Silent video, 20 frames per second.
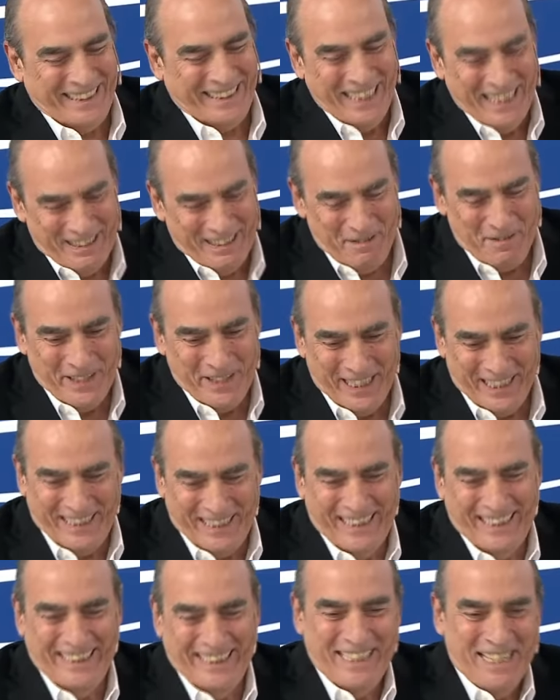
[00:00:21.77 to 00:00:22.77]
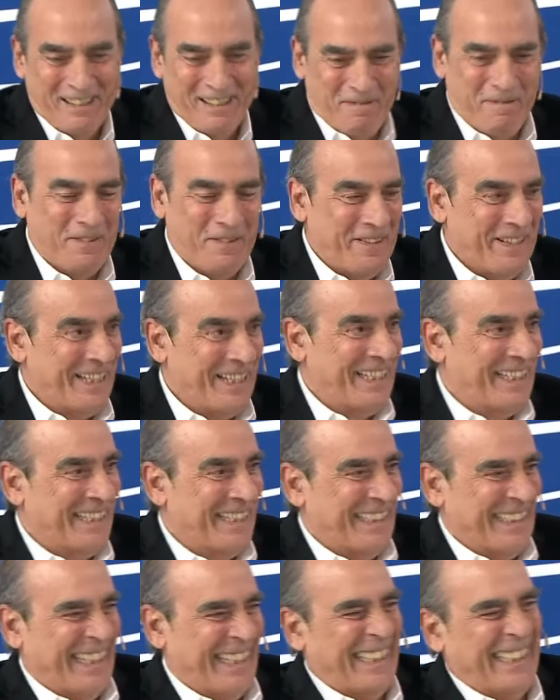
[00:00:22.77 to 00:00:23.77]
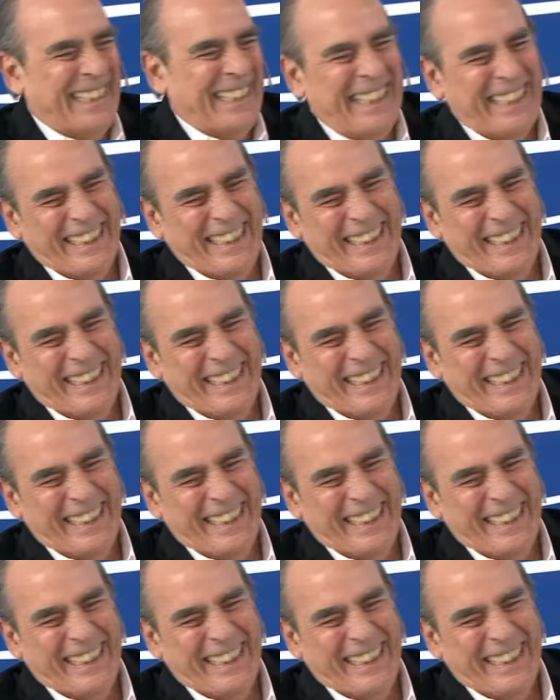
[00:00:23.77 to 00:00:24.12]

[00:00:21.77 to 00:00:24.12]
después vamos, arranqué por su cartera, después